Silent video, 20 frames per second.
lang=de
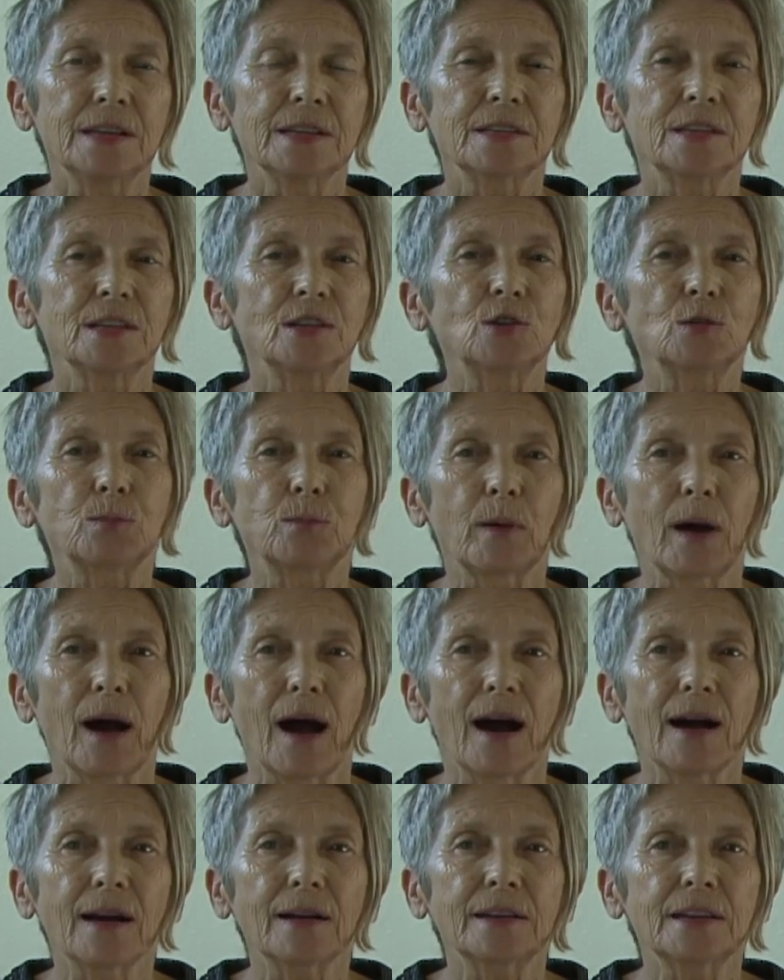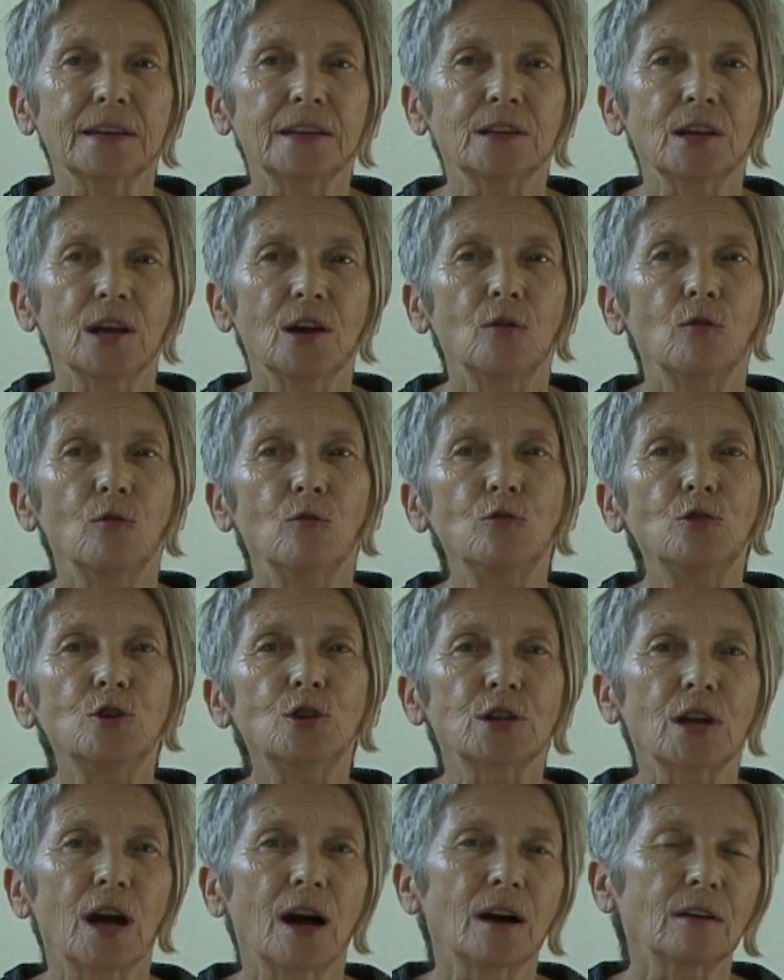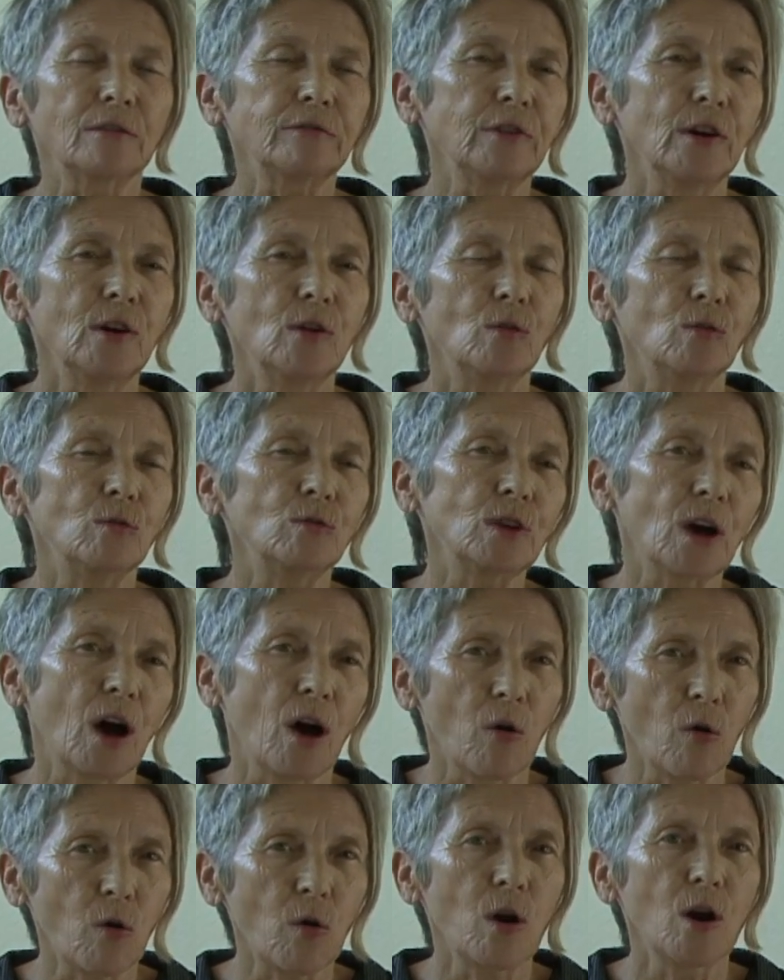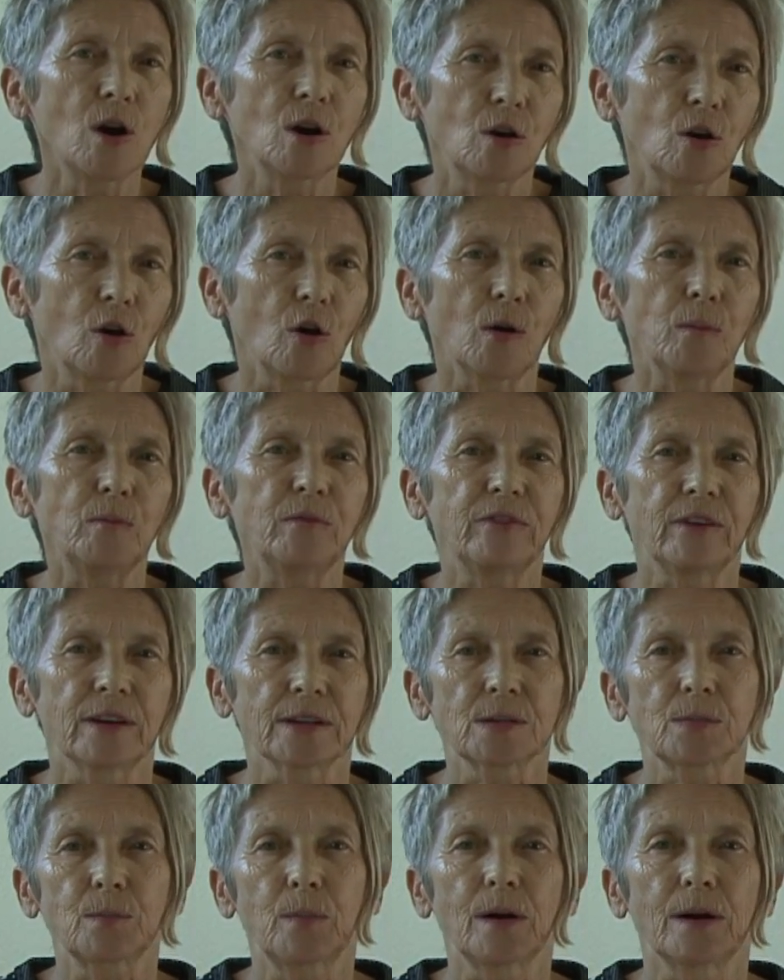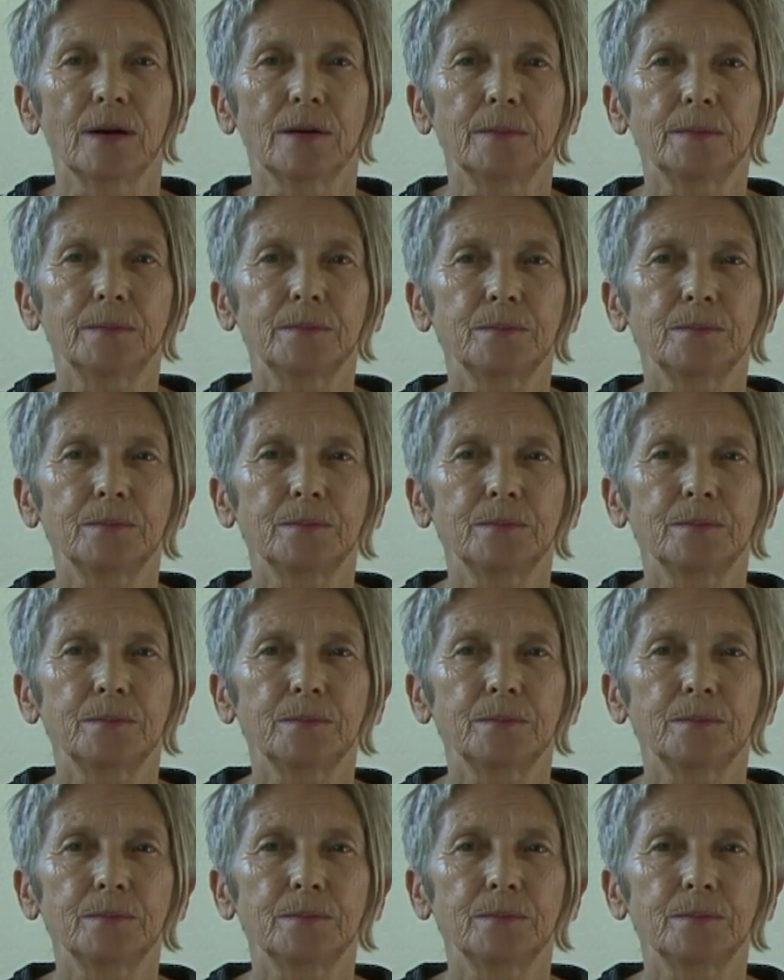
sind sprachlich unscharf und auch grob fassbar.